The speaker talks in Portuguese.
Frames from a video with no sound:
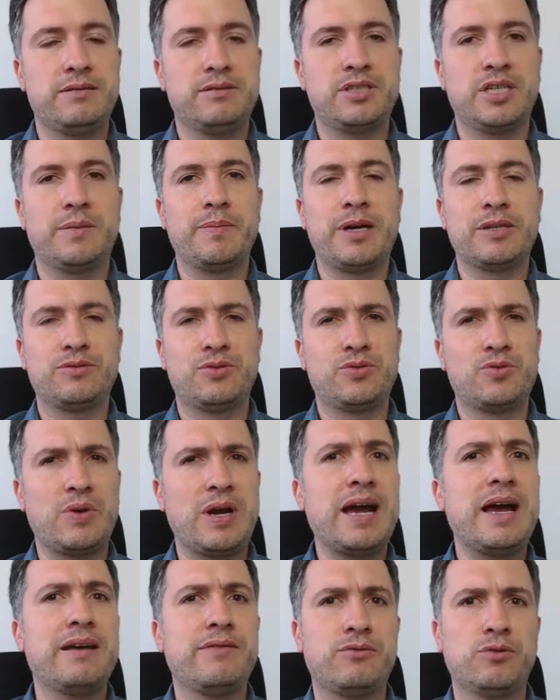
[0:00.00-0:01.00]
chamado
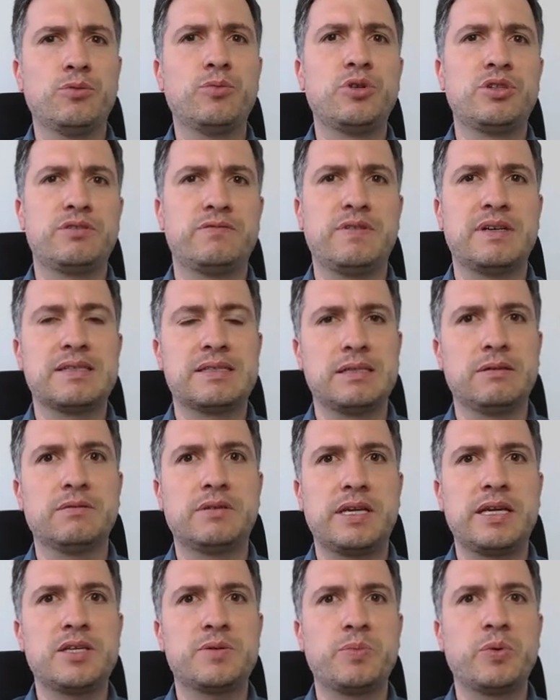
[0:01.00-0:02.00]
Drive ou Motivação
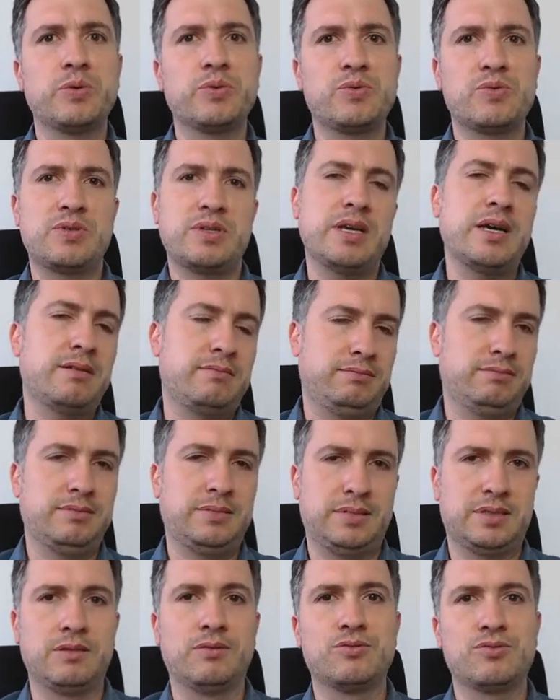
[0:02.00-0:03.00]
3.0,
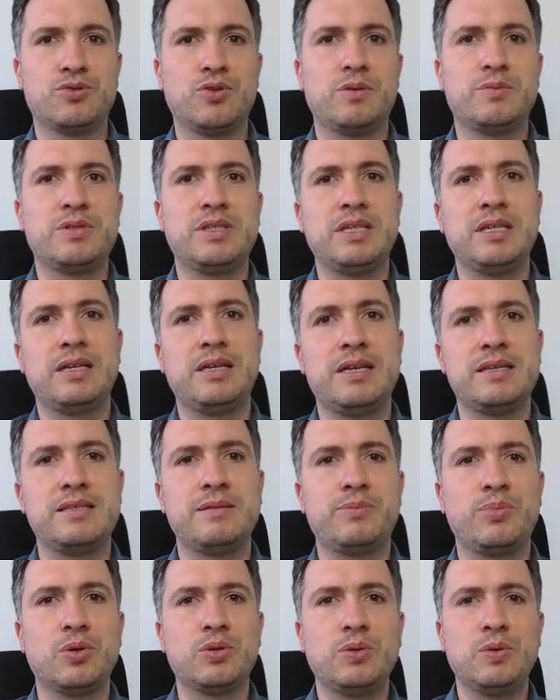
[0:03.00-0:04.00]
são os nomes em inglês e
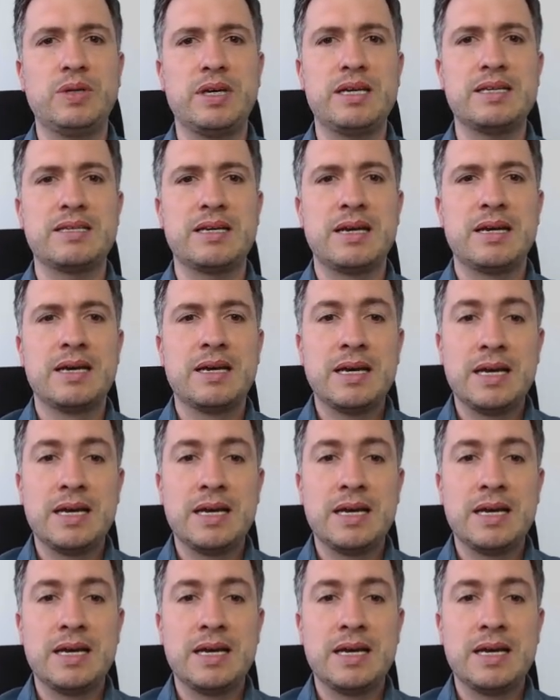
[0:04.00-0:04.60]
em português.